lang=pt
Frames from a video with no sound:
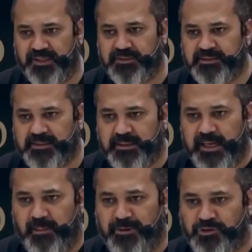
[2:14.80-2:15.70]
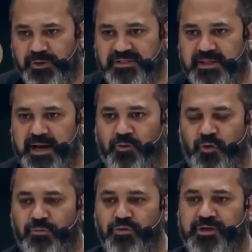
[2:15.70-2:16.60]
Né? A pessoa está
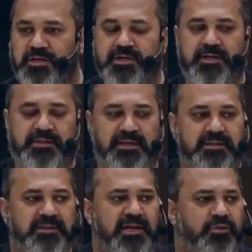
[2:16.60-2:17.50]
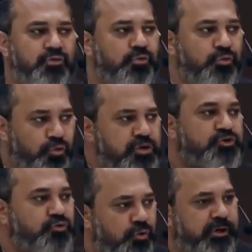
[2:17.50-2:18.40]
como que tentando
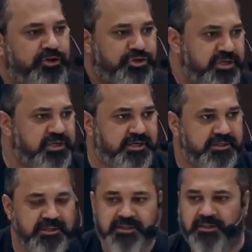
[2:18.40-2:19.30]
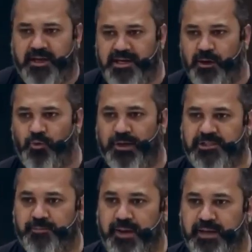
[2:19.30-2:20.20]
nos corrigir em algum
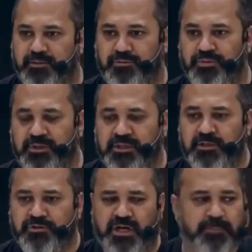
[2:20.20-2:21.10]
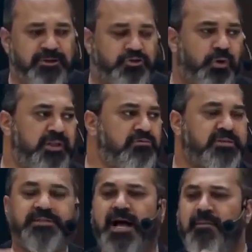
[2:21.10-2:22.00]
aspecto, só que a pessoa
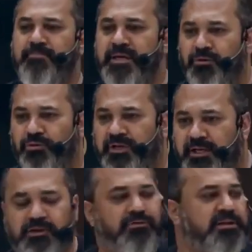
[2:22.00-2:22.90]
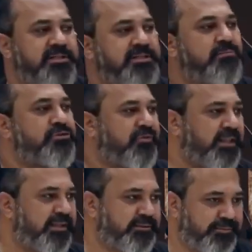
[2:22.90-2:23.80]
não sabe o que, que nós estamos
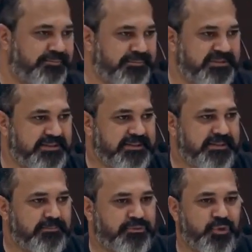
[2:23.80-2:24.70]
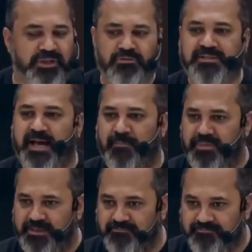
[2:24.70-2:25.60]
falando. A pessoa não
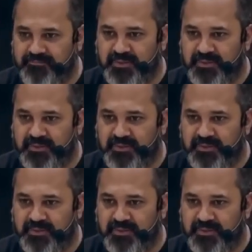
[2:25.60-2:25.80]
sabe.